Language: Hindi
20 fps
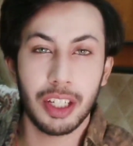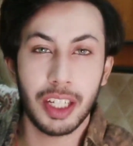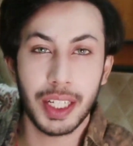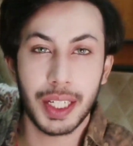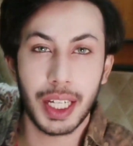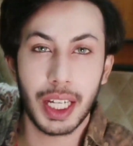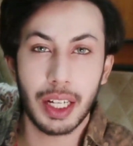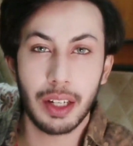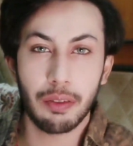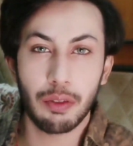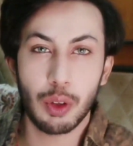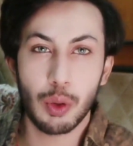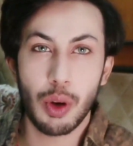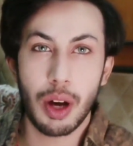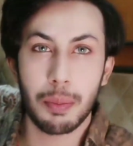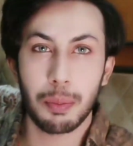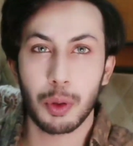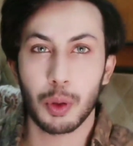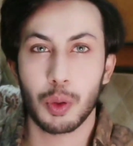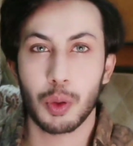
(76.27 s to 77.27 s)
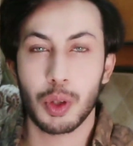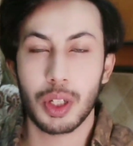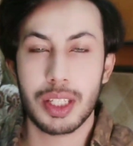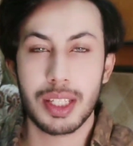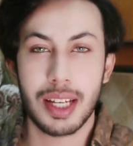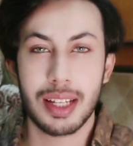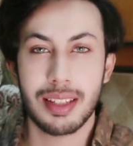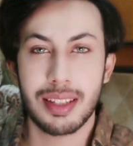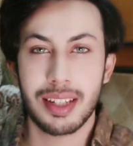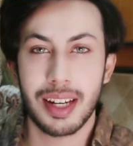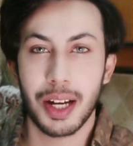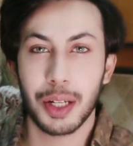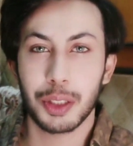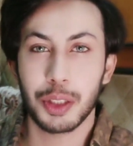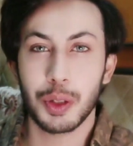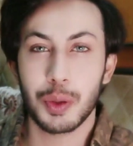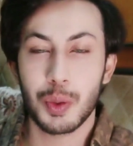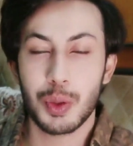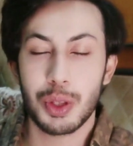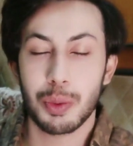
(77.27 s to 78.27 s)
डिटेल व्यू आप लोगों के साथ
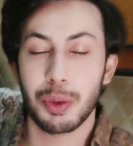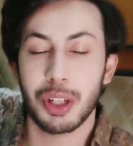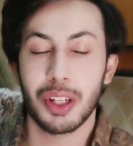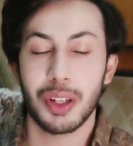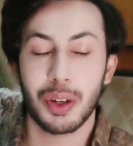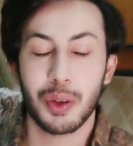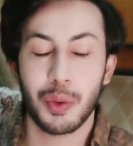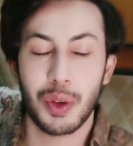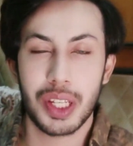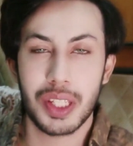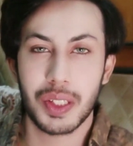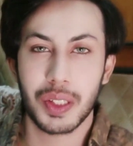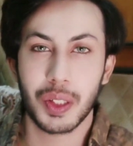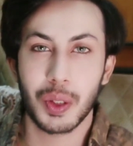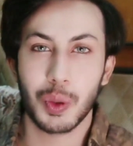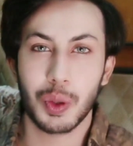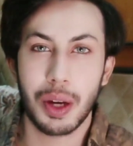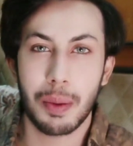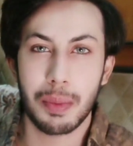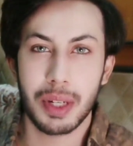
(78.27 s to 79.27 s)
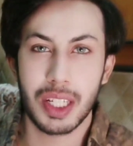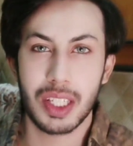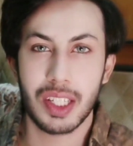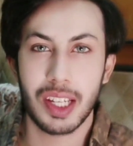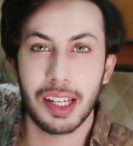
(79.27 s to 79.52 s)
स्टार्ट करूँ उससे पहले रिक्वेस्ट करूंगा मेरे